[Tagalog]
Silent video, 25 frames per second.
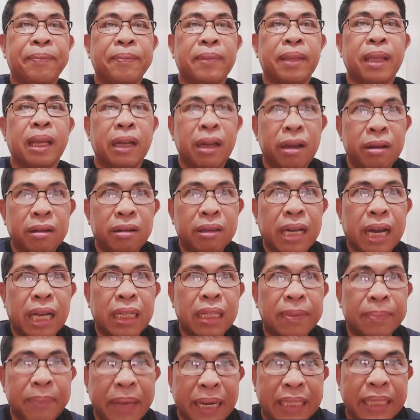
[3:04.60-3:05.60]

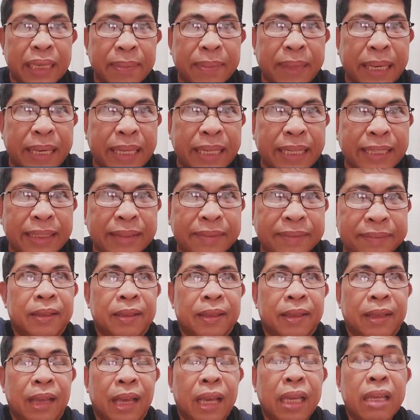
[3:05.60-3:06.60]
Lucas Bersamin.
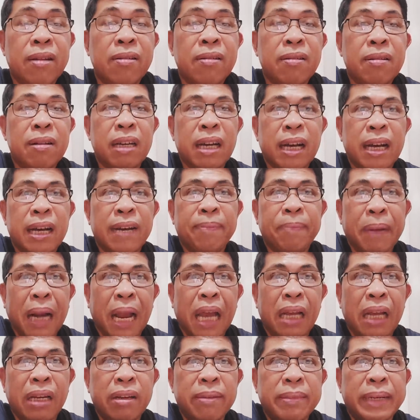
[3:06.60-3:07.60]
Iyong uh,
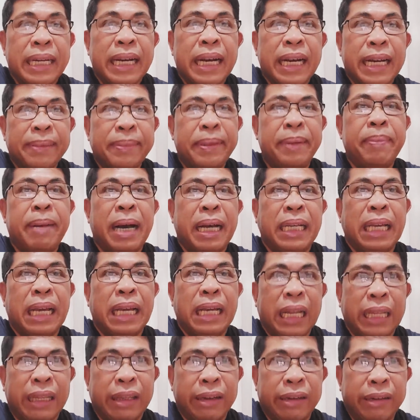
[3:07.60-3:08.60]
plano mga kababayan
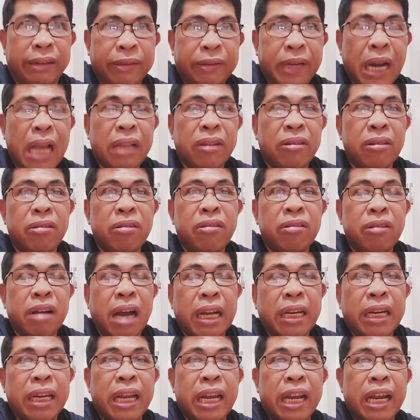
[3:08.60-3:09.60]
na to, natunugan
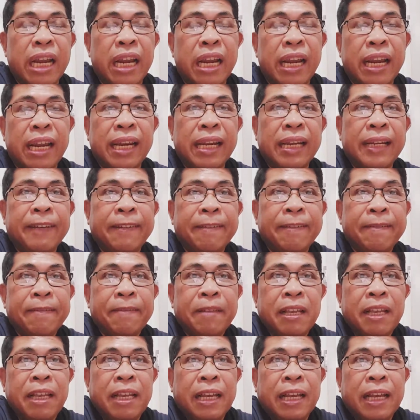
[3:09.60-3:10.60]
ni
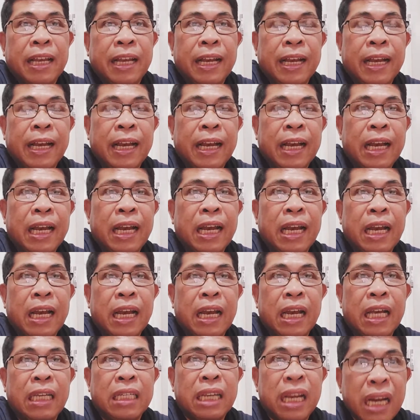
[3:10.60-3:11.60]

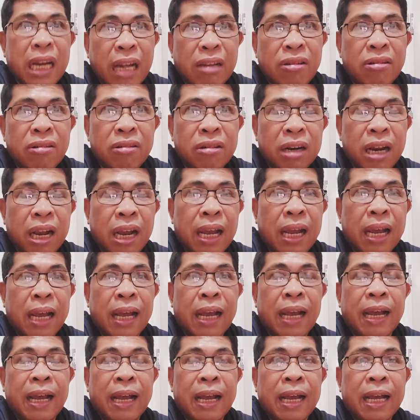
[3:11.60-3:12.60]
uh, Senadora
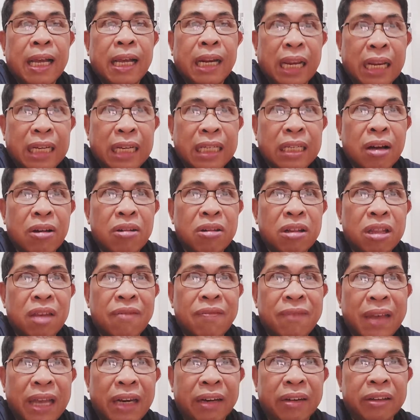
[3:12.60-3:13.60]
Risa
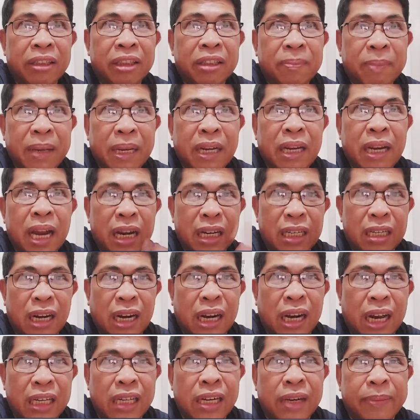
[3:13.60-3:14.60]
Ontiveros, biglang
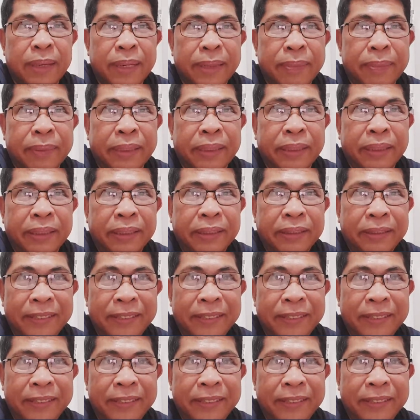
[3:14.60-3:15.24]
sakay naman po.